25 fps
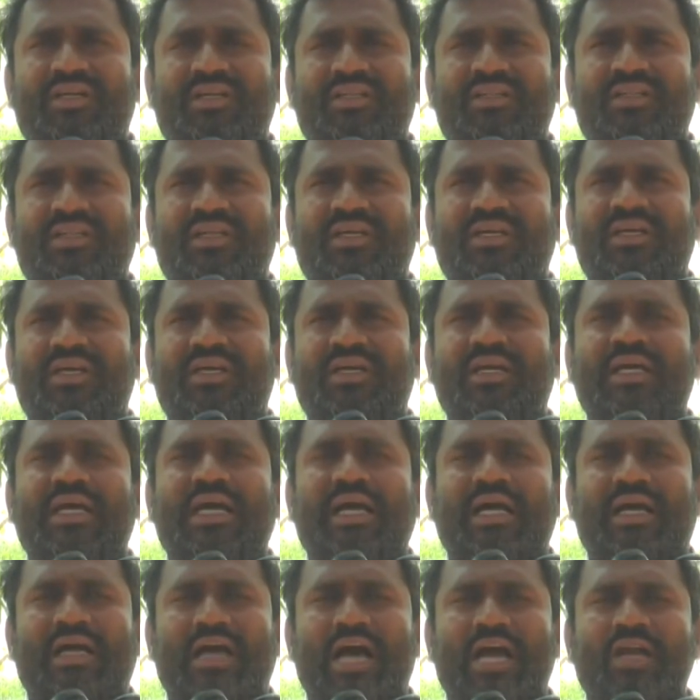இந்த
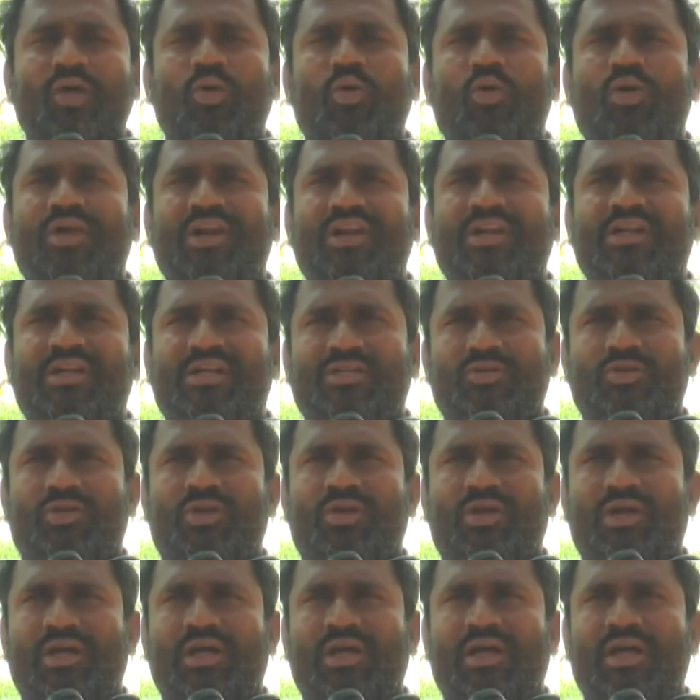கருங்கோழின்ற சொல்ல
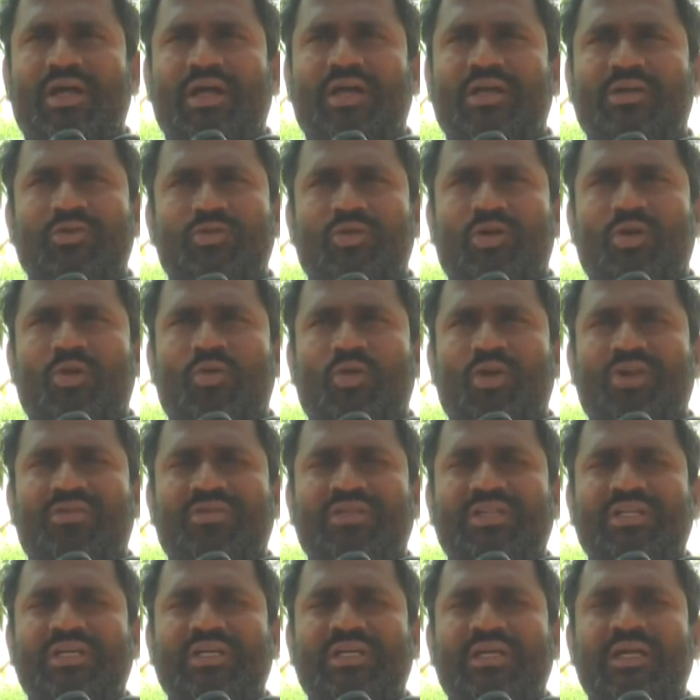சொல்கிற கோழி
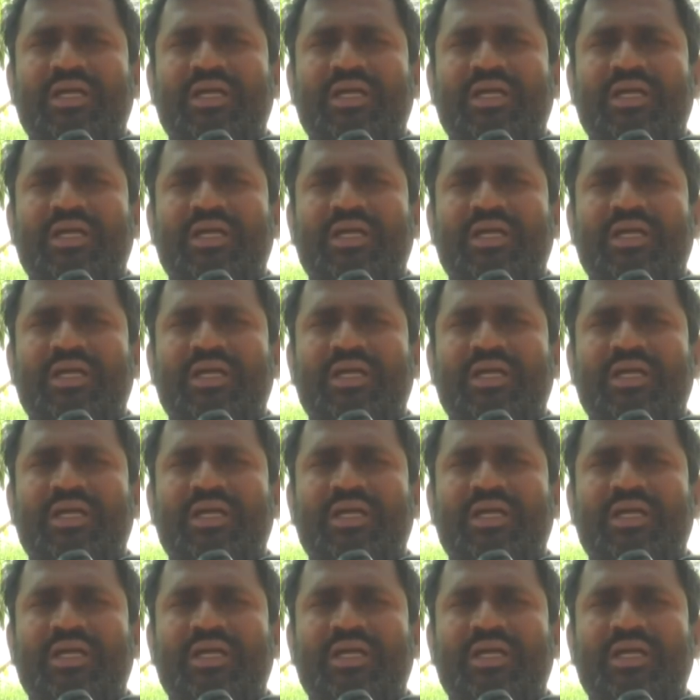வந்து